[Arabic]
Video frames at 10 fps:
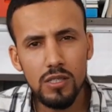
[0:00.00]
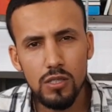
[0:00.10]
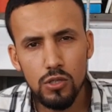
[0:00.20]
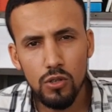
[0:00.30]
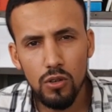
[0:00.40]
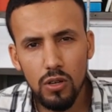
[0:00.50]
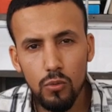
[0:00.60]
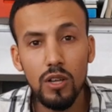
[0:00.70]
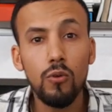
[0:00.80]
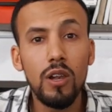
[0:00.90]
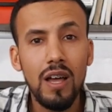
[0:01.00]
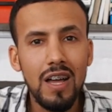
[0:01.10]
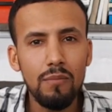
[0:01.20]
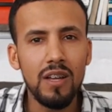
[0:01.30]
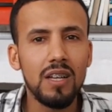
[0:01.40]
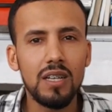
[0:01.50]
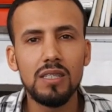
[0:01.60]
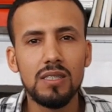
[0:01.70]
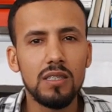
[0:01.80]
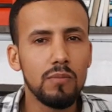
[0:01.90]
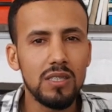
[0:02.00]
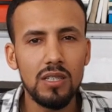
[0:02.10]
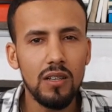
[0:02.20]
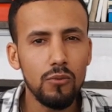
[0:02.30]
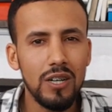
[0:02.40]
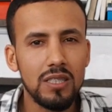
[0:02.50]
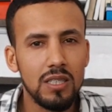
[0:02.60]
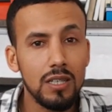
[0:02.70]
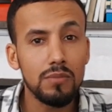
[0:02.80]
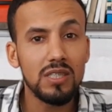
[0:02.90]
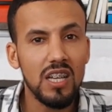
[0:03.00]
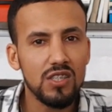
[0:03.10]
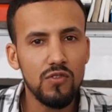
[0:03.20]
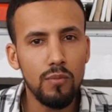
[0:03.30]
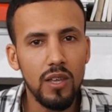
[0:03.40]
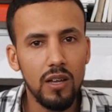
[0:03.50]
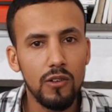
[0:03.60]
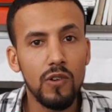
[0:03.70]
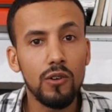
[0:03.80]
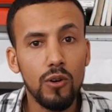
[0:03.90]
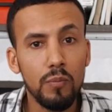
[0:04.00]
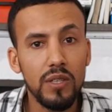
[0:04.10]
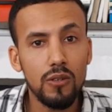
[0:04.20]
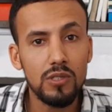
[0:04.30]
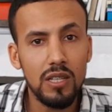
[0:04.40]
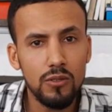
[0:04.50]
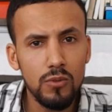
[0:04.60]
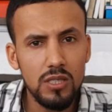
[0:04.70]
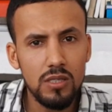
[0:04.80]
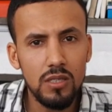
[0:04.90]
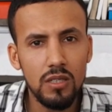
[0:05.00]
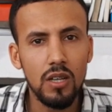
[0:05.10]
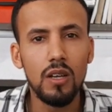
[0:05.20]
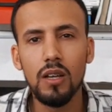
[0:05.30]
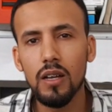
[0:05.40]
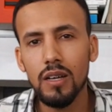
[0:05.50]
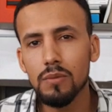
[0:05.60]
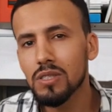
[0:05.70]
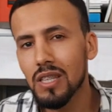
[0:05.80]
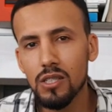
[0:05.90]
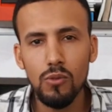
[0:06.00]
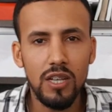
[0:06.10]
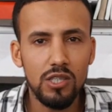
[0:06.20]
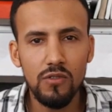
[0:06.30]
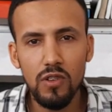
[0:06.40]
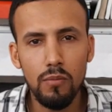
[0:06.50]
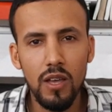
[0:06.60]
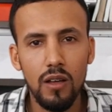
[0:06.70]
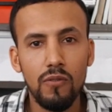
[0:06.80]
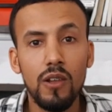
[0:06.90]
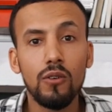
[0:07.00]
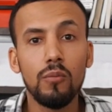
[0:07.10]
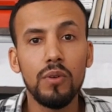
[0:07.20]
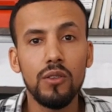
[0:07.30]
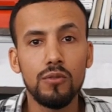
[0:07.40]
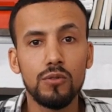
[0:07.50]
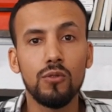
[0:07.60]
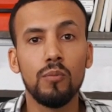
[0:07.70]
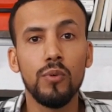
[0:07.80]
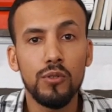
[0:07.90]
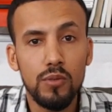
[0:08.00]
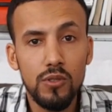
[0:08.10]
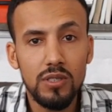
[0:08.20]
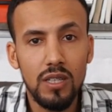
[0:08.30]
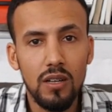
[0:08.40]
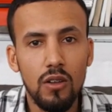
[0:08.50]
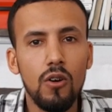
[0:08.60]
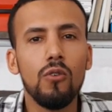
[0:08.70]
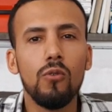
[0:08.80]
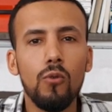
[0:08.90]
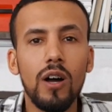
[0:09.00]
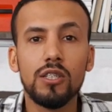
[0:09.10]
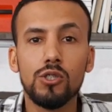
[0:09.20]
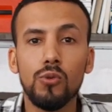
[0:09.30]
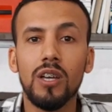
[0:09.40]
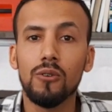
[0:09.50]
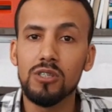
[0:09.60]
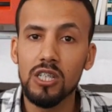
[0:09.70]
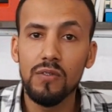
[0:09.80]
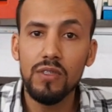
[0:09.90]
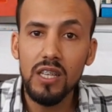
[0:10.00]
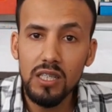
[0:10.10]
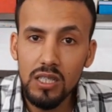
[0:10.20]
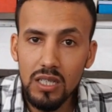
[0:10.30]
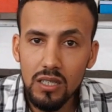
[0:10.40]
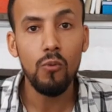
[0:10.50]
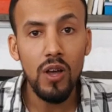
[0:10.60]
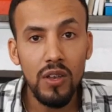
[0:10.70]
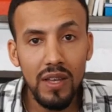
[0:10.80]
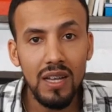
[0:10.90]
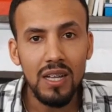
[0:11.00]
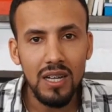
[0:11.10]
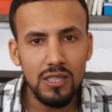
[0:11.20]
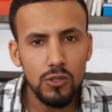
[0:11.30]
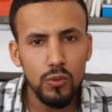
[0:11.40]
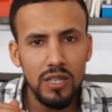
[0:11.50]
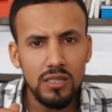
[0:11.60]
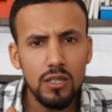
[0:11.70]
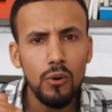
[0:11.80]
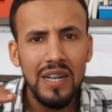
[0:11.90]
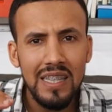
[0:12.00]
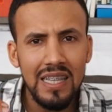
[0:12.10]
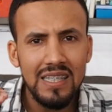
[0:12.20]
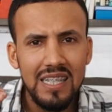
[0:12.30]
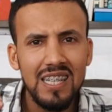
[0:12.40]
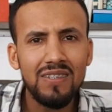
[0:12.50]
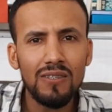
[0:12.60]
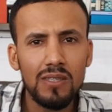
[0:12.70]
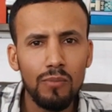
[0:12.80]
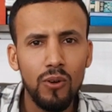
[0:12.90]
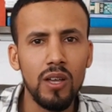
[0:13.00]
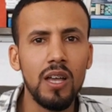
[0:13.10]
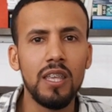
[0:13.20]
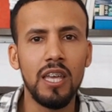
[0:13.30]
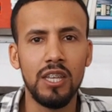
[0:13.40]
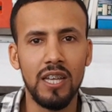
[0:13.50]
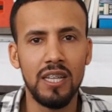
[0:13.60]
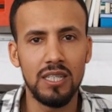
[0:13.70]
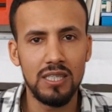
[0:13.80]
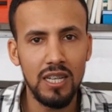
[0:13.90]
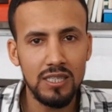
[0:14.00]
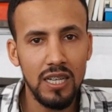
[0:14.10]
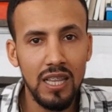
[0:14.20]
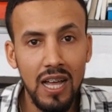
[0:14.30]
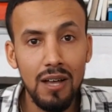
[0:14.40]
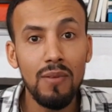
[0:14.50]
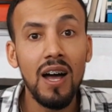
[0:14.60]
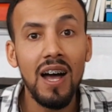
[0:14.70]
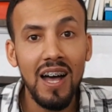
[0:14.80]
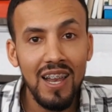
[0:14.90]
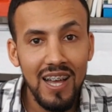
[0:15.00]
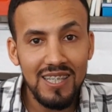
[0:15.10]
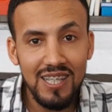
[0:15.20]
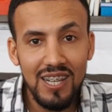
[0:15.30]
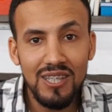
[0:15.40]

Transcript: ست شهور ولا كل عام كنزيد مثلا واحد 15% في لي كومبيتونس لينغويستيك 15 ولا 20% في لي كومبيتونس كومبورتمونتال وواحد شويه عاوتاني في التكنيك وهنا غادي تكون عندك واحد ليطا دافونسمون يعني انا ساليت هذا العام ها الحصيله